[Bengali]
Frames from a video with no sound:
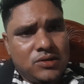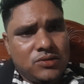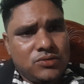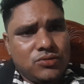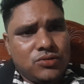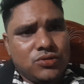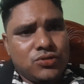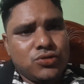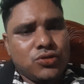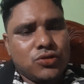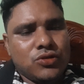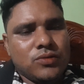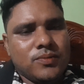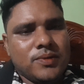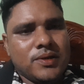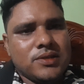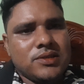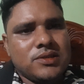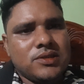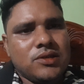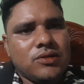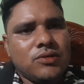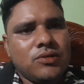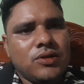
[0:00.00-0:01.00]
যদি ছোট
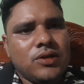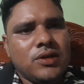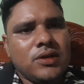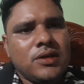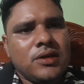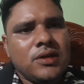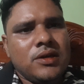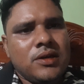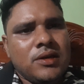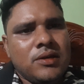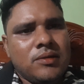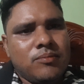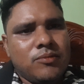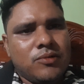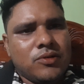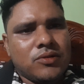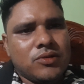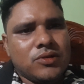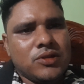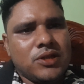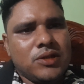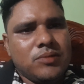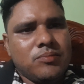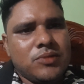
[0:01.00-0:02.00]
বাচ্চা হয় মনে
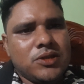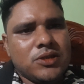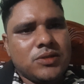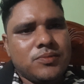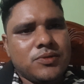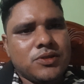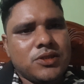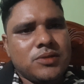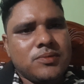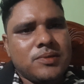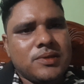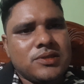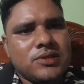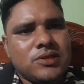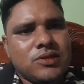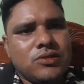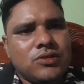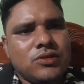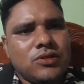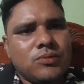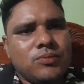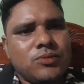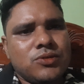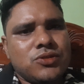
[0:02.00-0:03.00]
করো তিন মাস বয়সের বাচ্চা
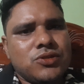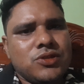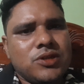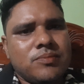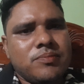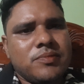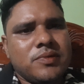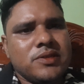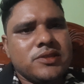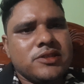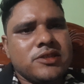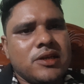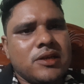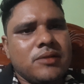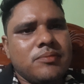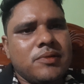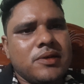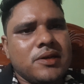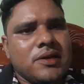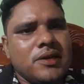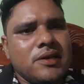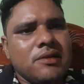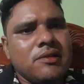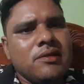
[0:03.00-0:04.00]
হলে অবশ্যই আপনারা চার
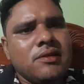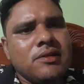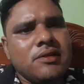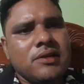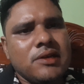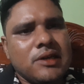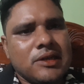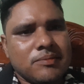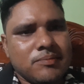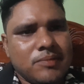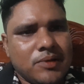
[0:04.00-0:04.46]
ভাগের এক